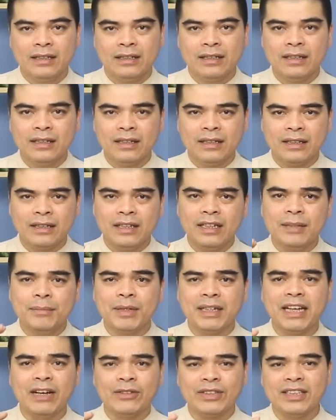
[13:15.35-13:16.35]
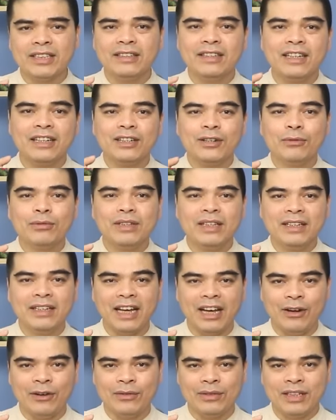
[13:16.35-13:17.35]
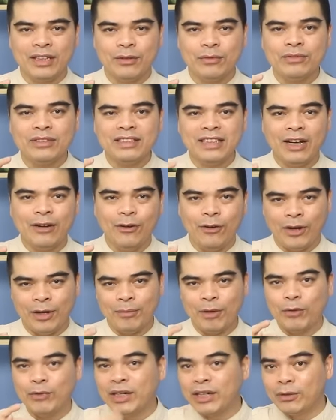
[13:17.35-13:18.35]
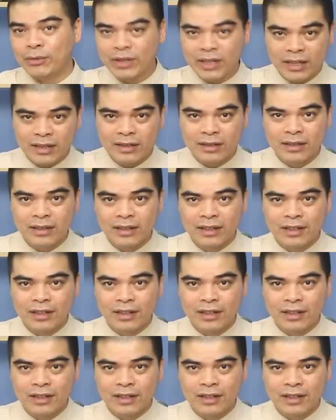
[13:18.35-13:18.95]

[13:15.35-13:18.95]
thì khi mà đạo sĩ đến công ty nào thì cũng chào hỏi bảo vệ đầu tiên,